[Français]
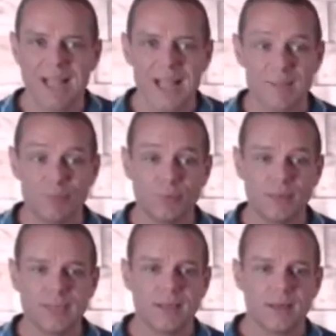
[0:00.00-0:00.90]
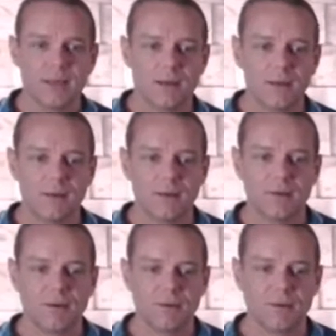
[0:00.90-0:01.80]
Et puis
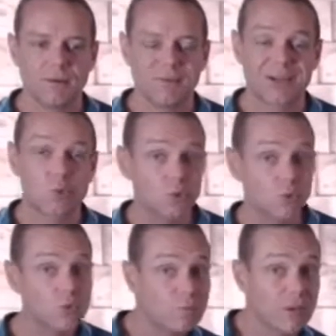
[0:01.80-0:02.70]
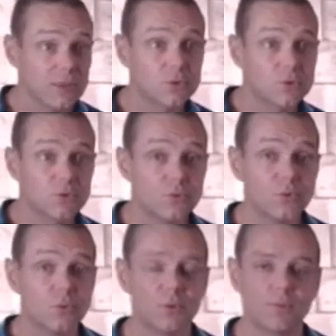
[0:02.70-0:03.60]
bah, quand je trouve pas ce que je
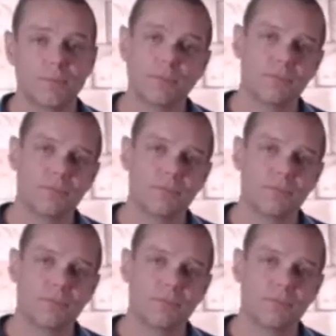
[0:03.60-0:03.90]
veux,